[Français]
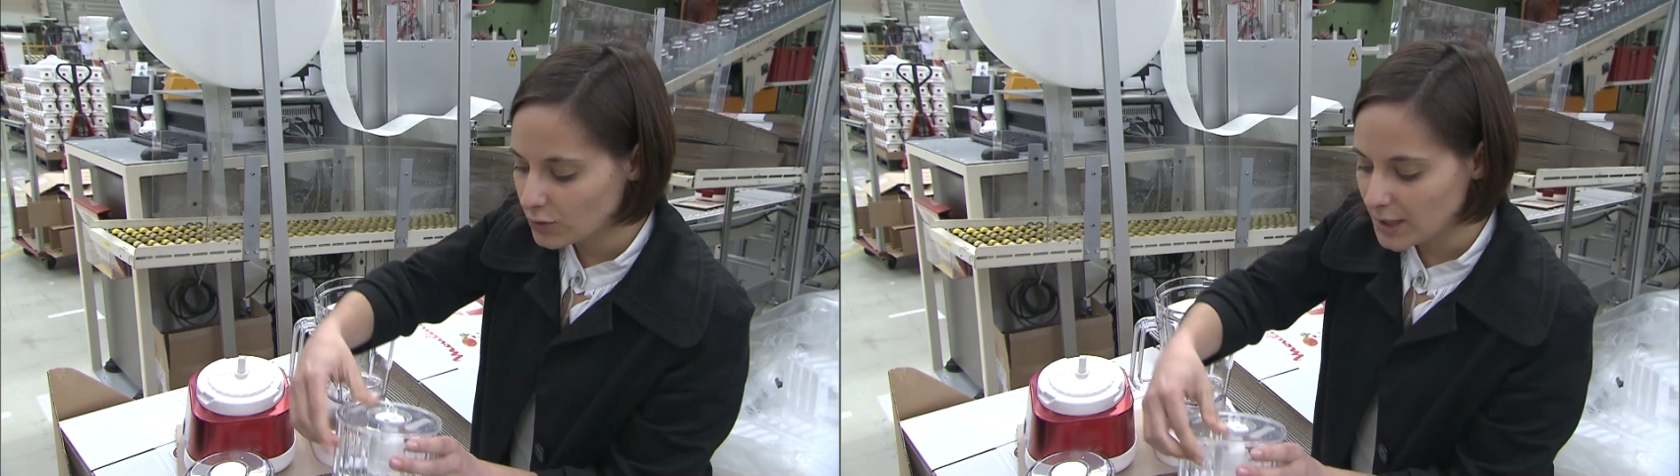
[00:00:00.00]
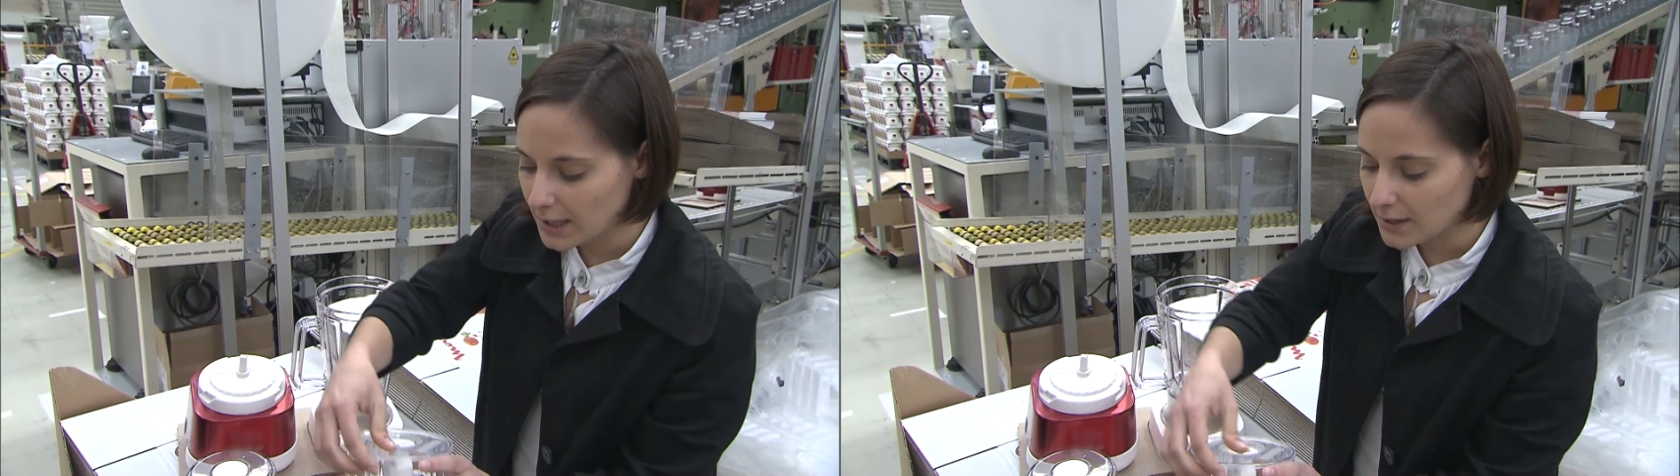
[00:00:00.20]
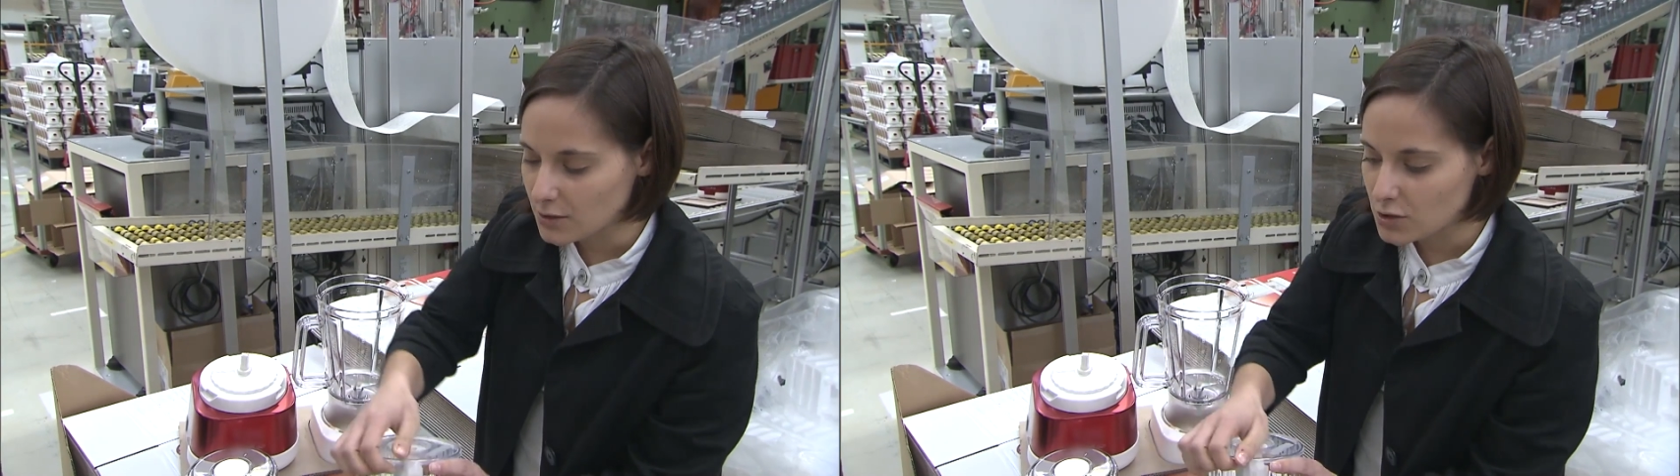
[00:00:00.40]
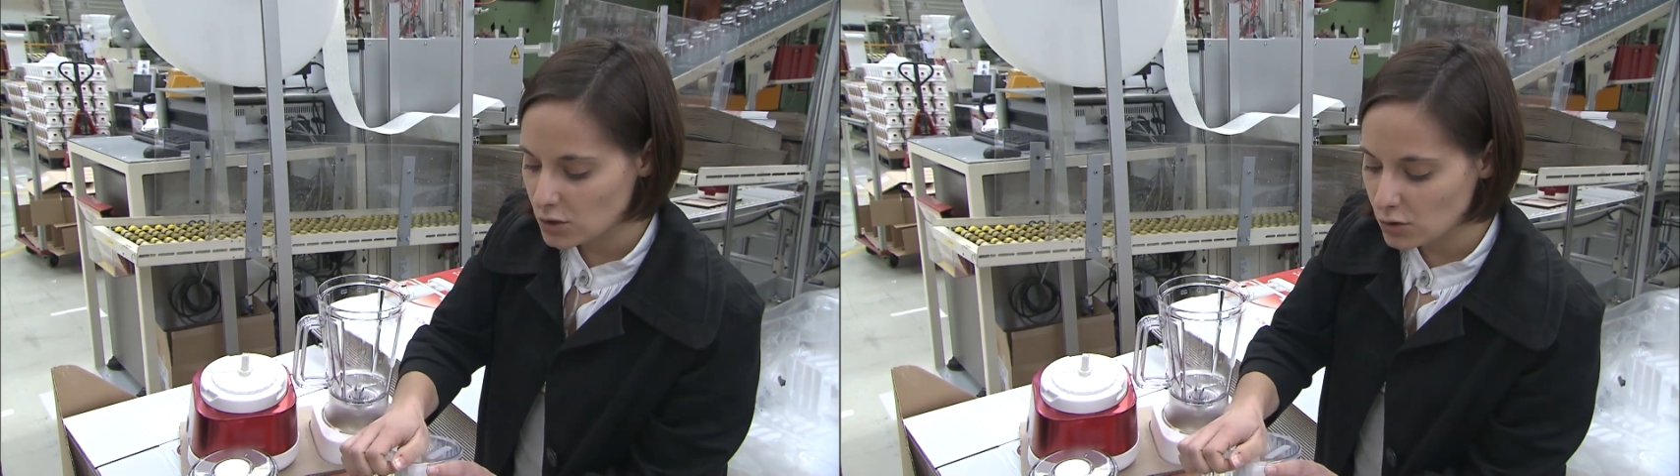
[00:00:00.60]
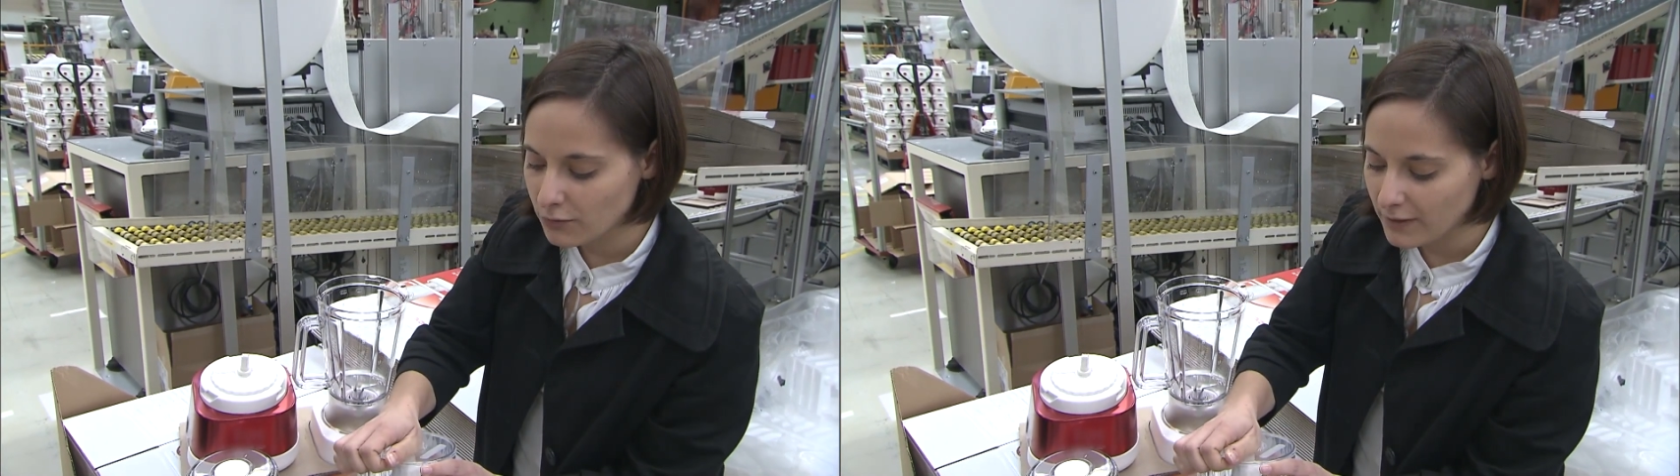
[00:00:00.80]
on a ce
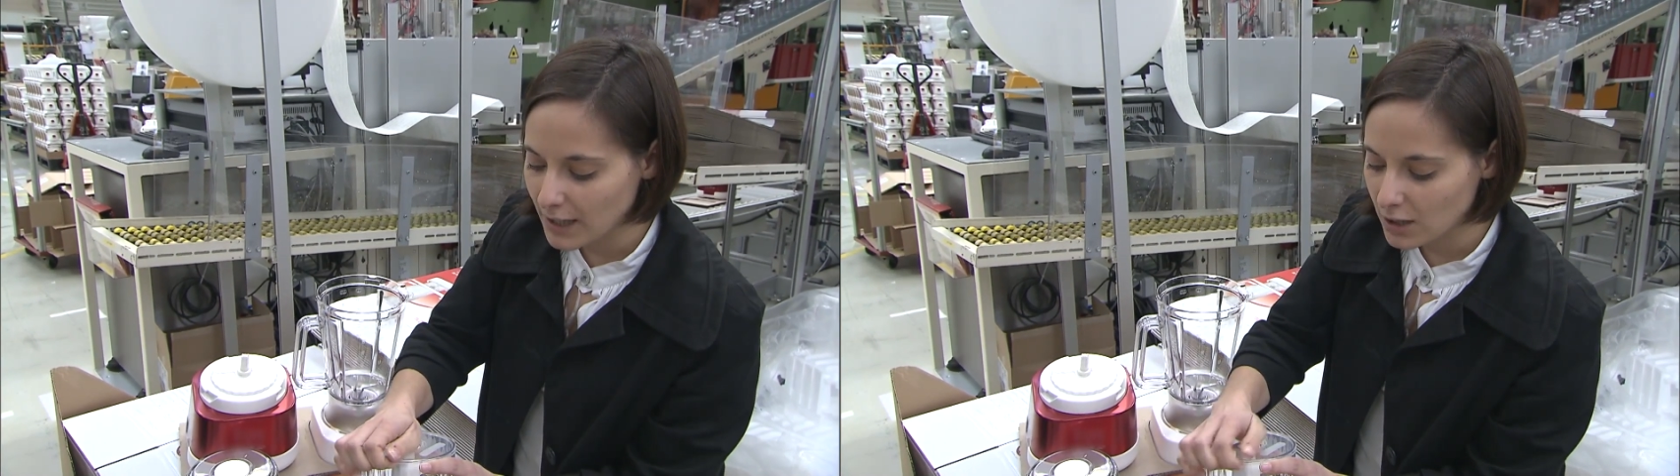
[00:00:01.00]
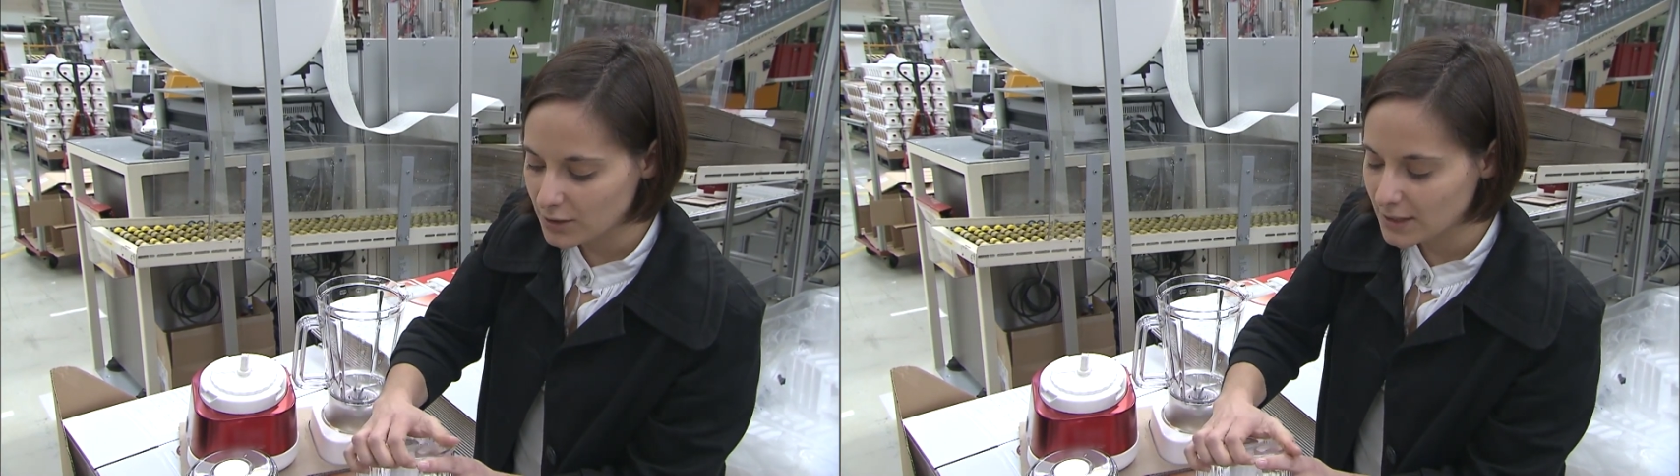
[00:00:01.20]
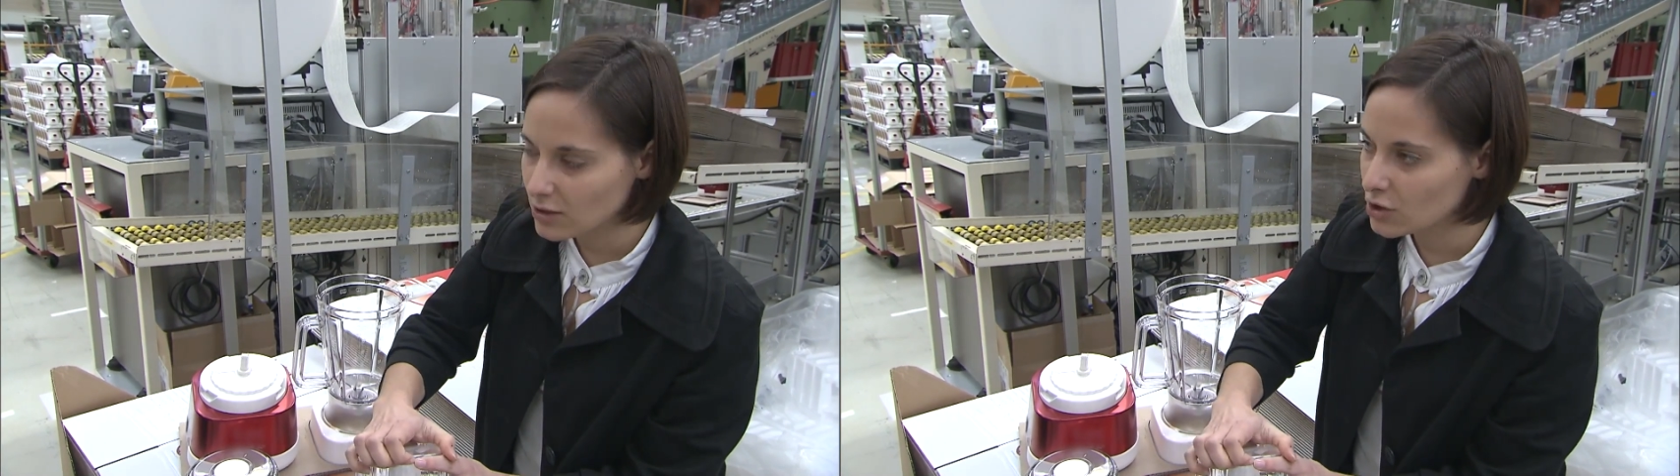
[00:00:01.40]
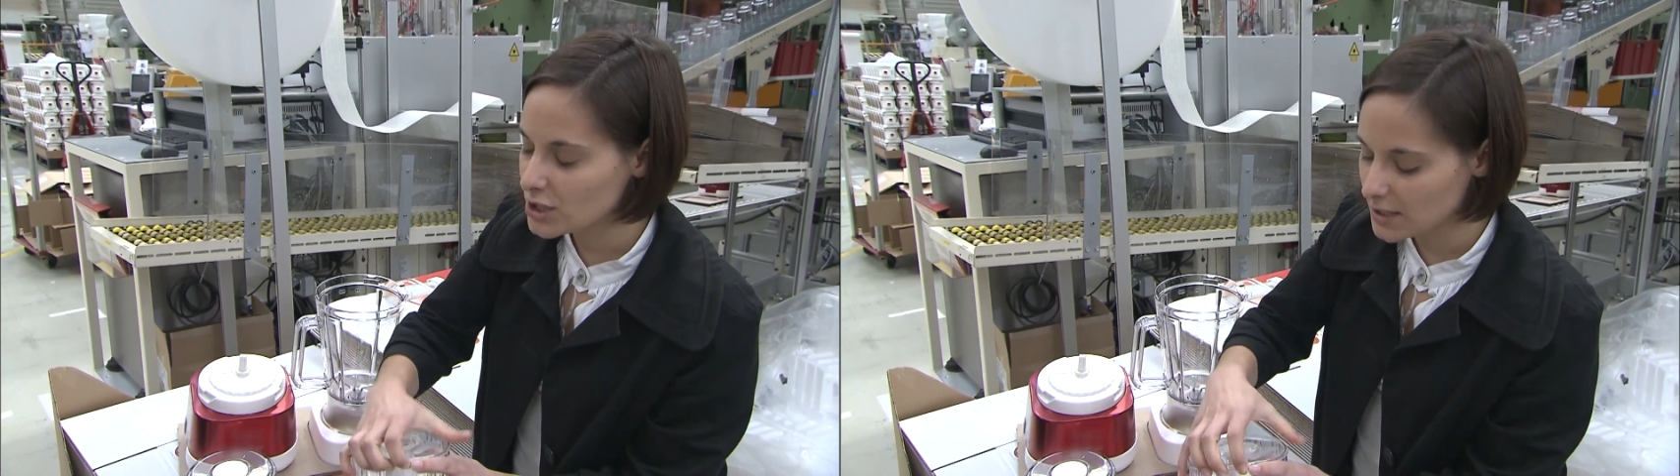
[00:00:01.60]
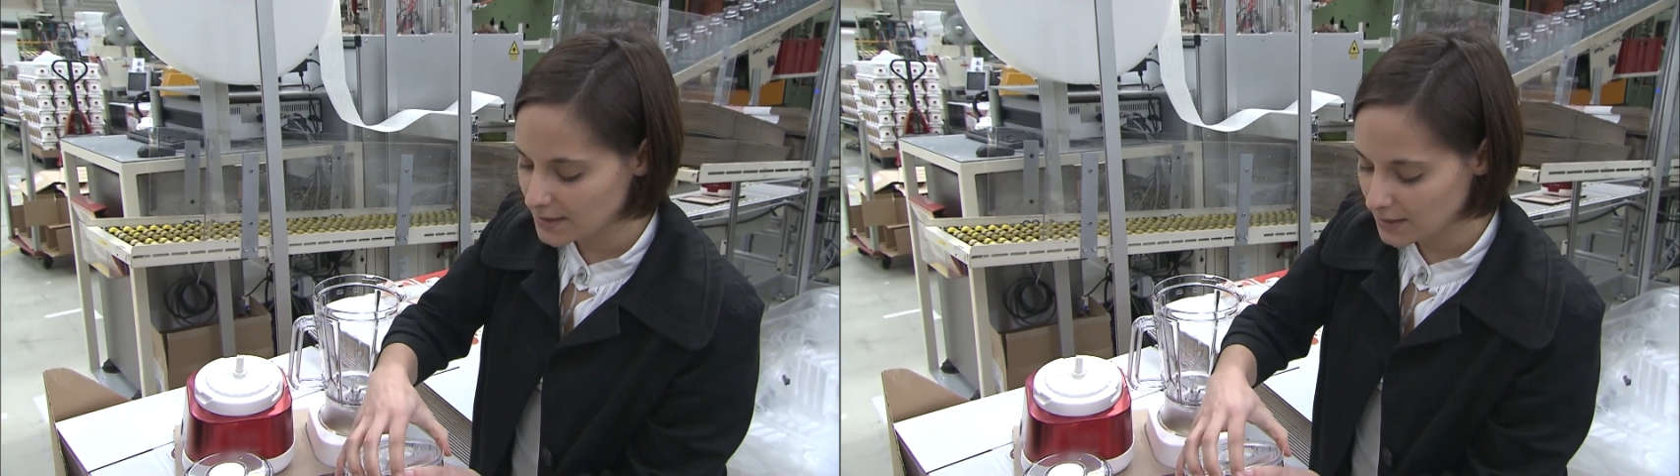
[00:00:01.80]
couvercle
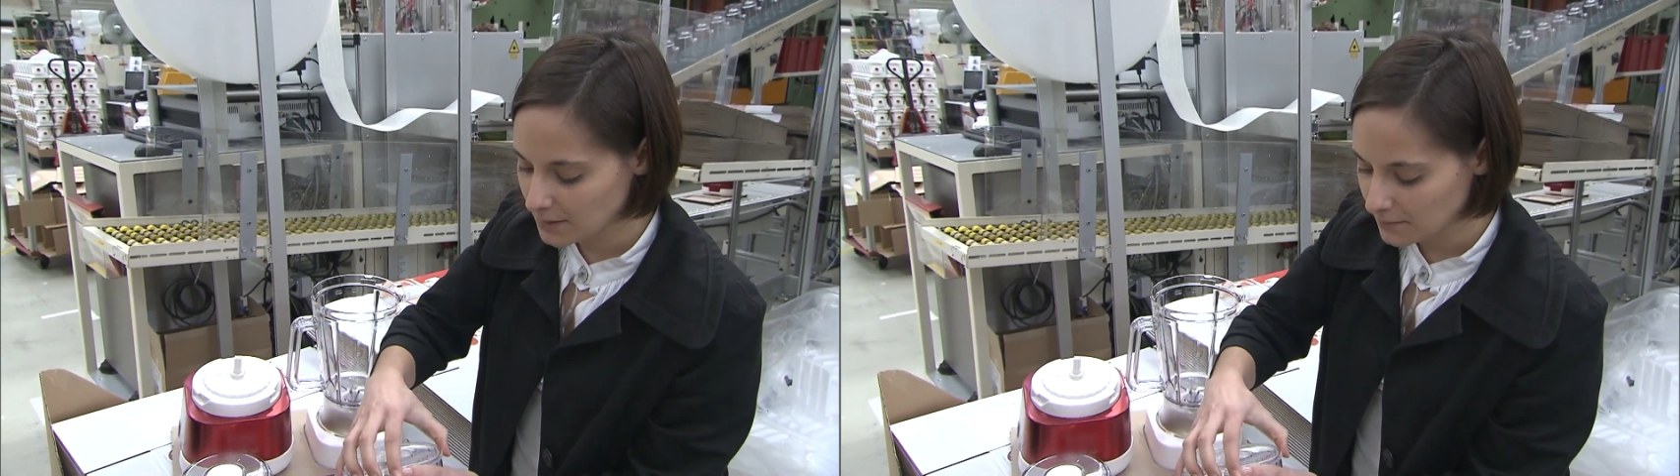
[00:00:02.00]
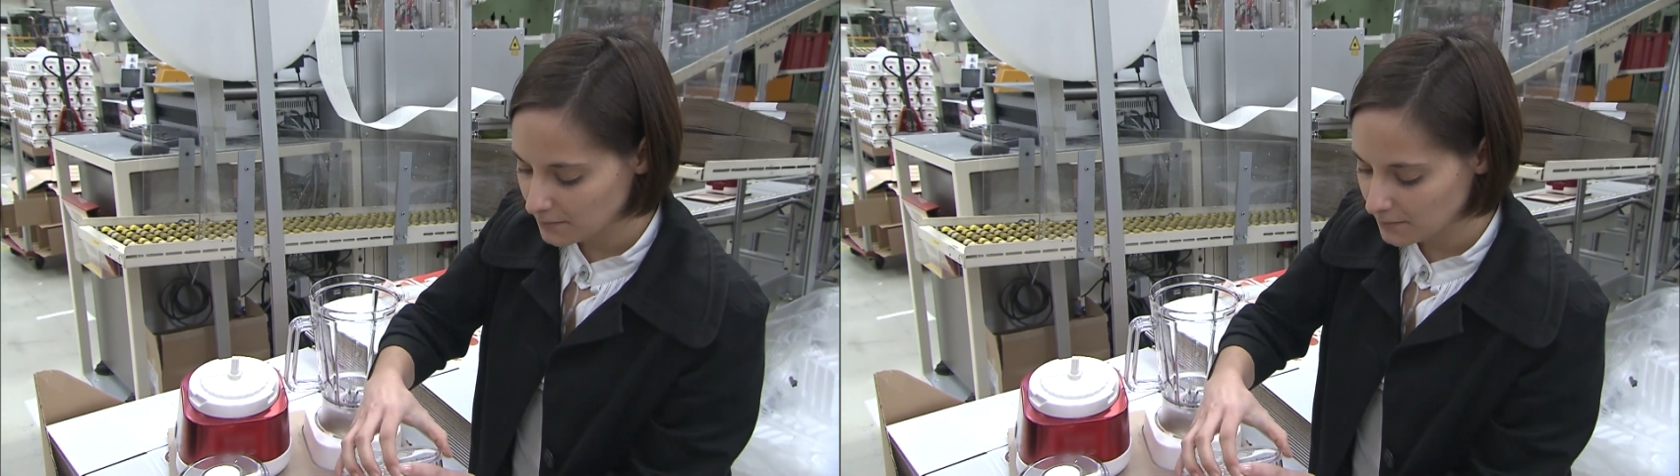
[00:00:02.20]
d'étanchéité